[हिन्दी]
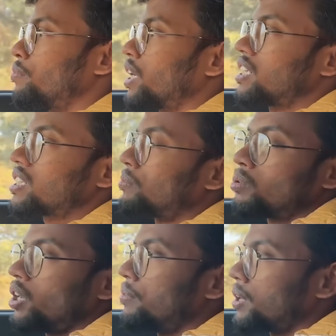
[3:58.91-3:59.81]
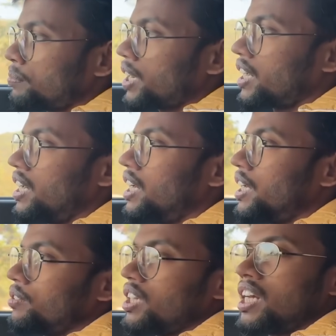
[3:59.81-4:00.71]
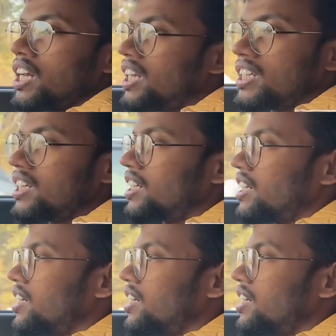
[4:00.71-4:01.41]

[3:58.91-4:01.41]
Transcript: बाकी सब तो नहीं बन पाएगा तो ये रियलिटी है